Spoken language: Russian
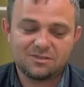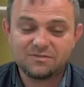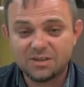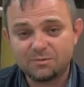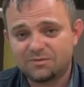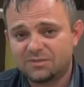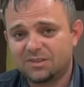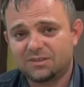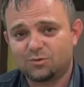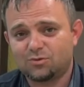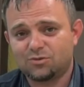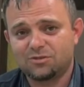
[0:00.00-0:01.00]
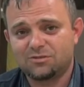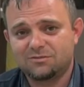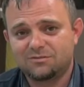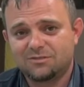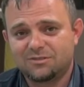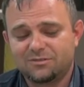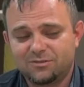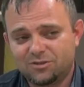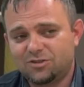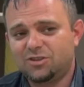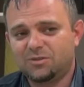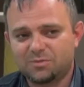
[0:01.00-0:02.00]
со всеми всегда дружить.
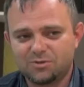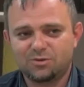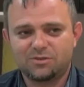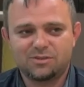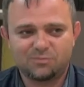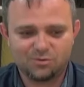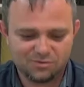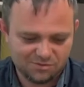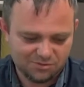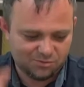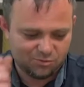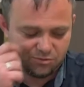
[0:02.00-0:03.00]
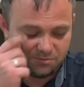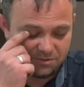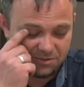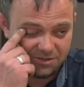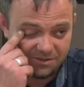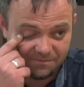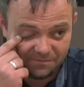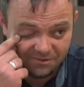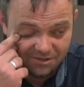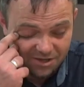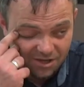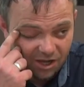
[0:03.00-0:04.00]
Зачем? Поссориться мы сможем всегда.
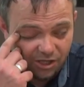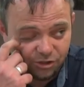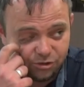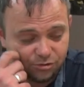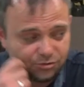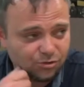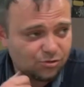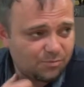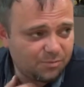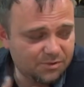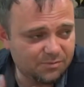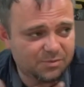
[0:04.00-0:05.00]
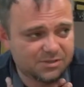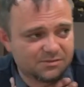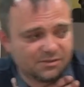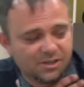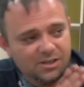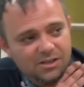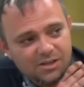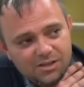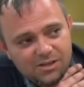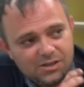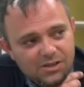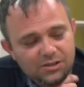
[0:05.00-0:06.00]
А еще то, что по, по своей
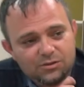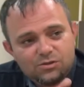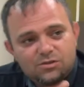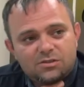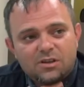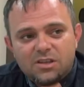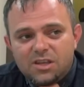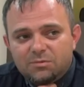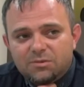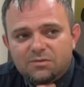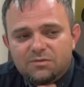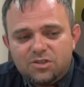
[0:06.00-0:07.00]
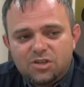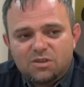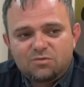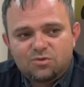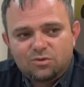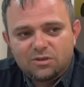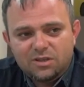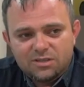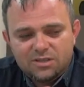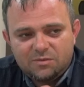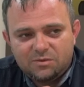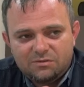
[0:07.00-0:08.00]
то есть каким-то вещам
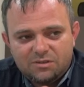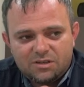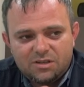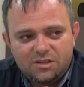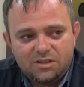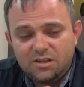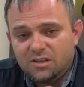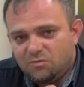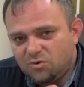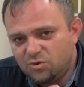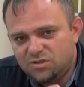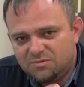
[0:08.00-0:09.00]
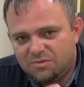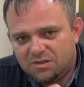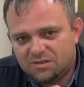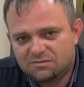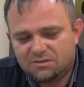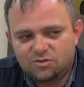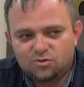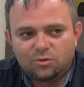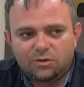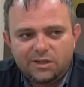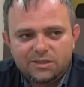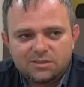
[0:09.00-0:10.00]
журналистским, наверное, я, я не могу себя назвать
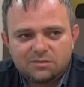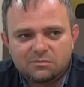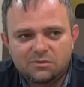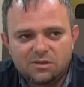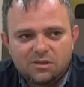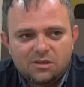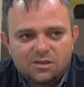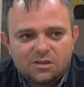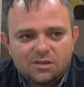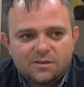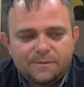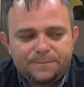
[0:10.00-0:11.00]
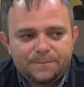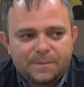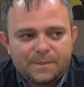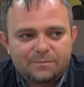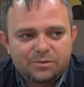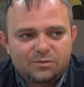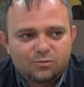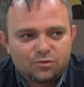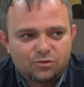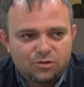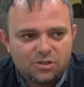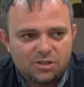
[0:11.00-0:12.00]
журналистом, потому
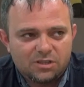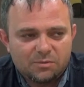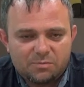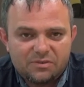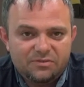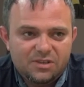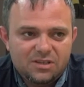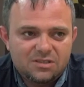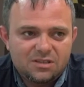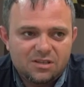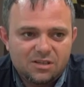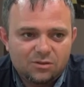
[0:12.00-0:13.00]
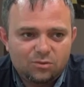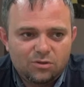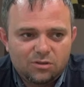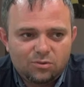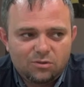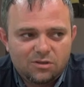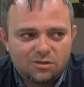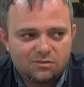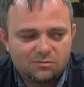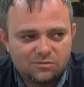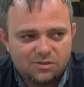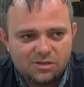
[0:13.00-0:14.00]
что все-таки это профессия, а я
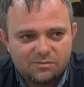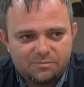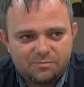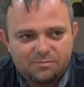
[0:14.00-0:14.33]
только-только, наверное,